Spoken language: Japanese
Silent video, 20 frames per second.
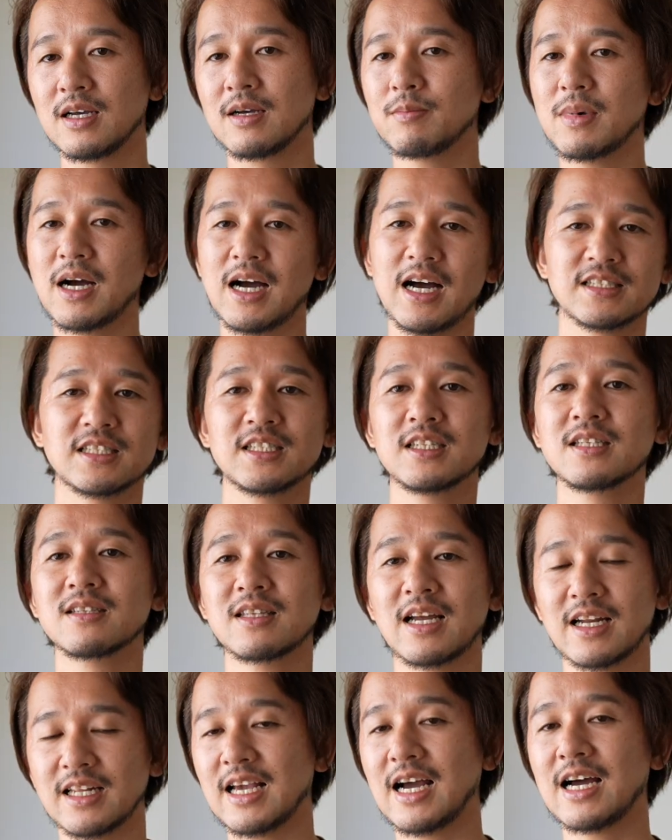まあ、走っ
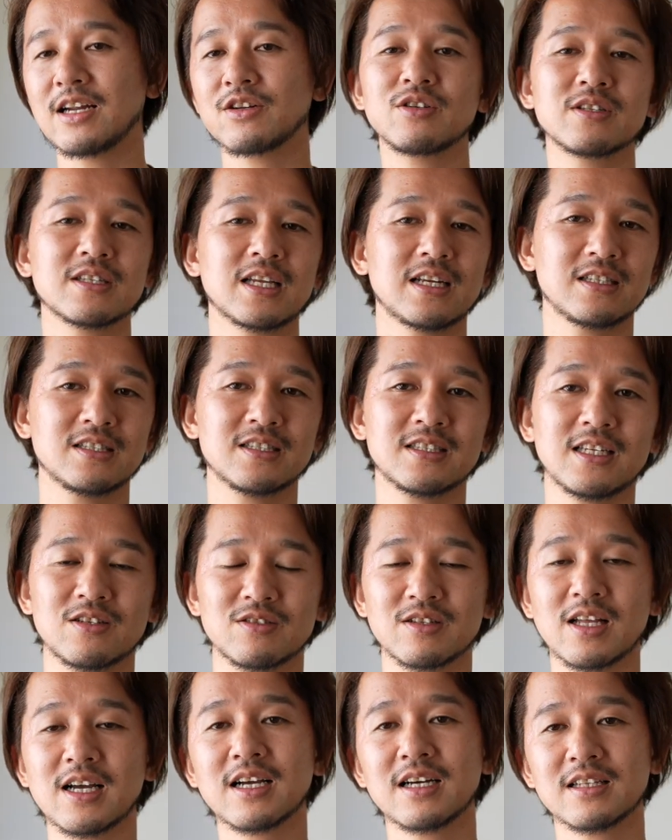たり歩いたりしてる
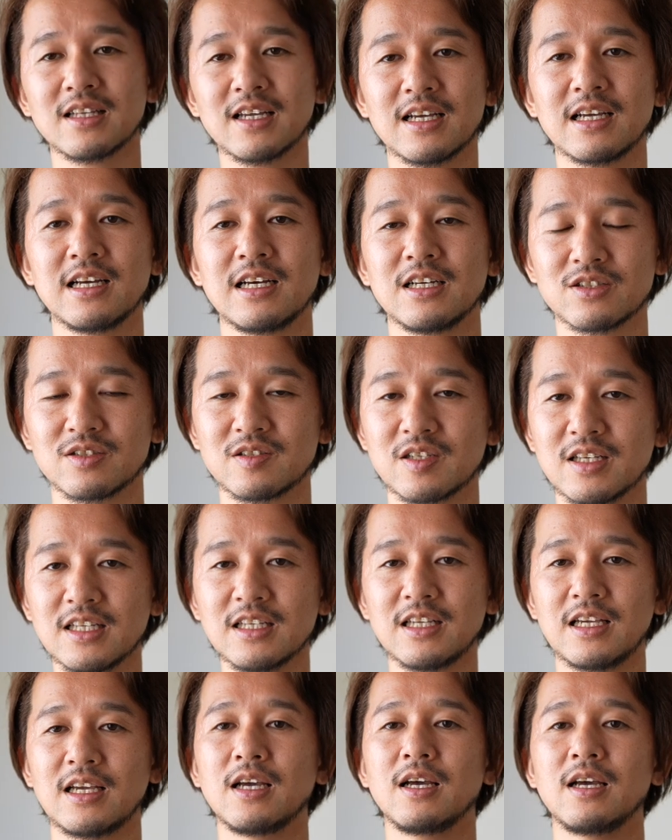中で次
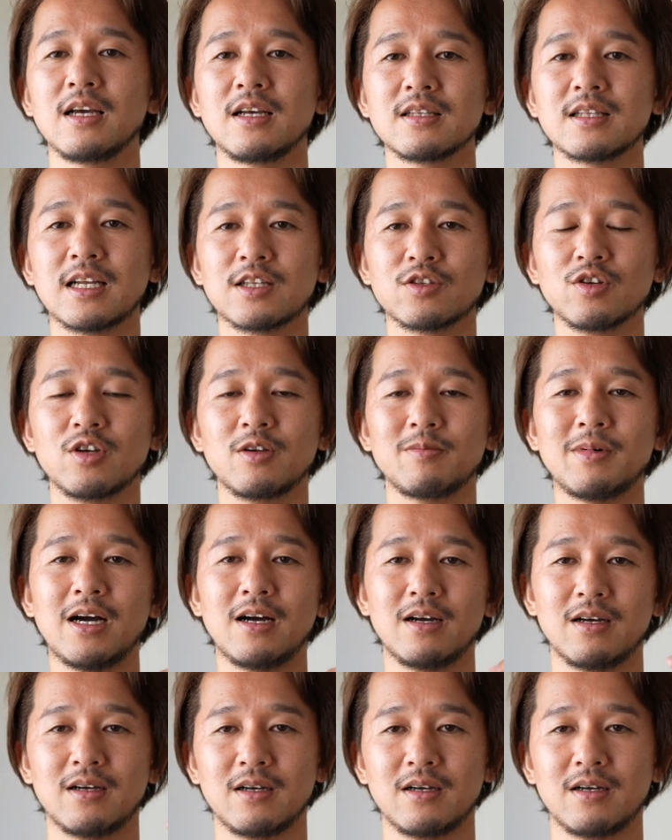に例えば